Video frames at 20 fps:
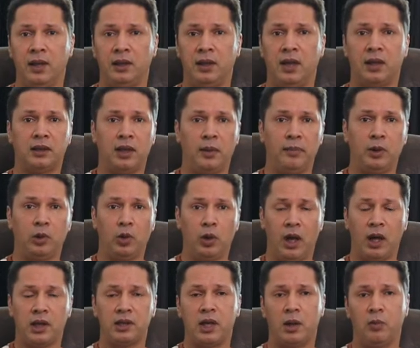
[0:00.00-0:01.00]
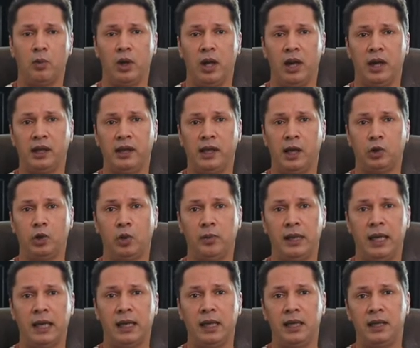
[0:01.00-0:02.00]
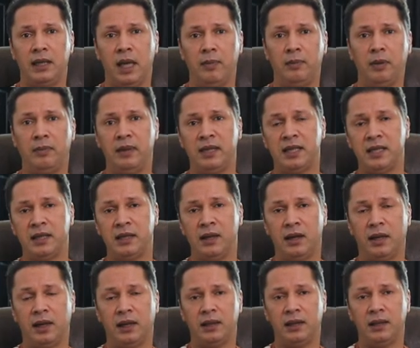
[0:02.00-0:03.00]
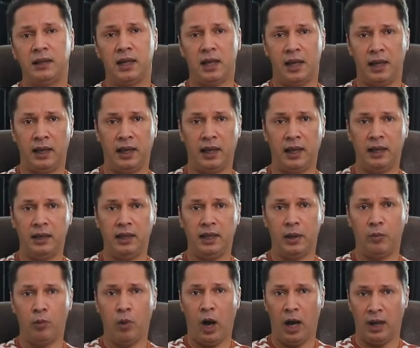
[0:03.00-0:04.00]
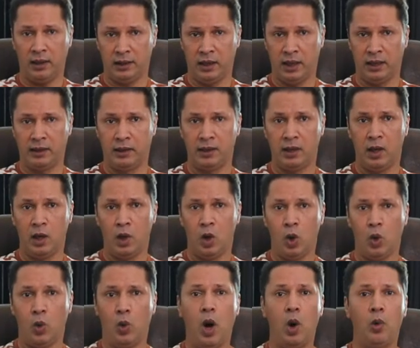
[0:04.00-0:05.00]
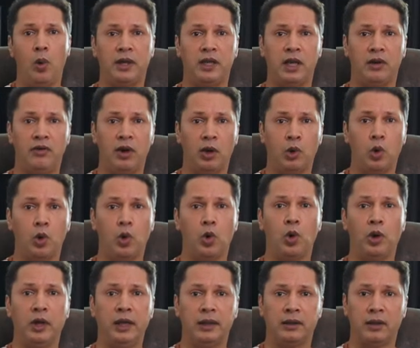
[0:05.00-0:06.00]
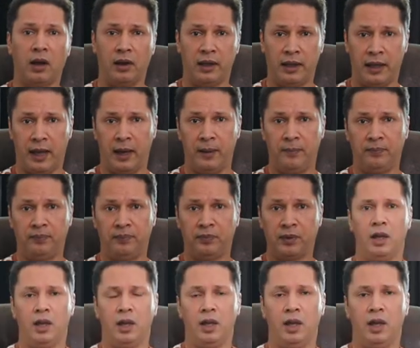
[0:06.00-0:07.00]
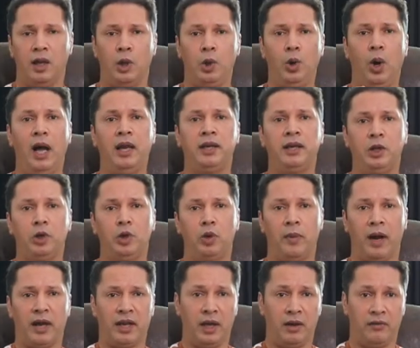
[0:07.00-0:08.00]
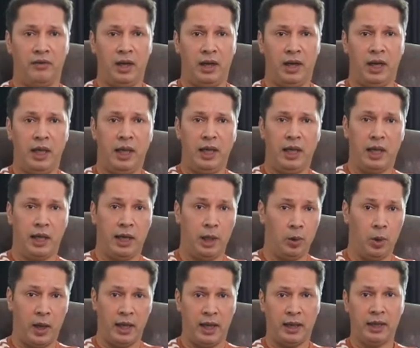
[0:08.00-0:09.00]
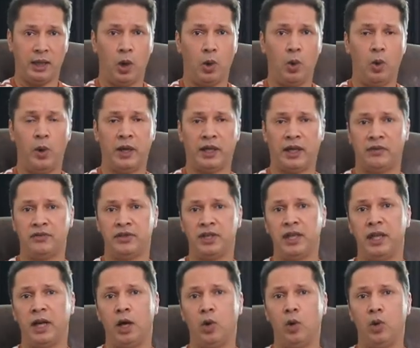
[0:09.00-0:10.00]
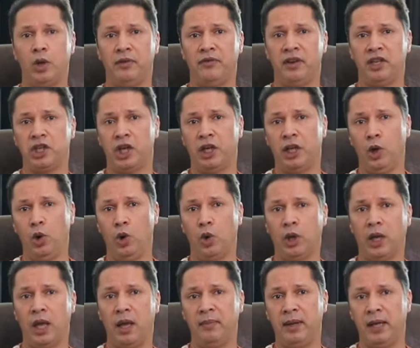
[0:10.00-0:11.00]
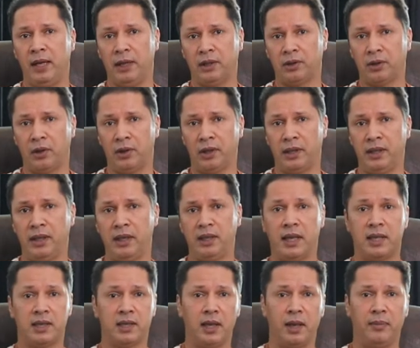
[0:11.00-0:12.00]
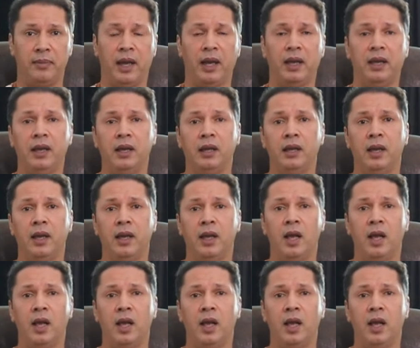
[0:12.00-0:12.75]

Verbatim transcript: ترتبط الأقسام الأخيرة من الكتاب بسياق تاريخي محدد وهو تفكك إيطاليا يحدد ماكيافيلي روايته وتفسيره لفشل الحكام الإيطاليين السابقين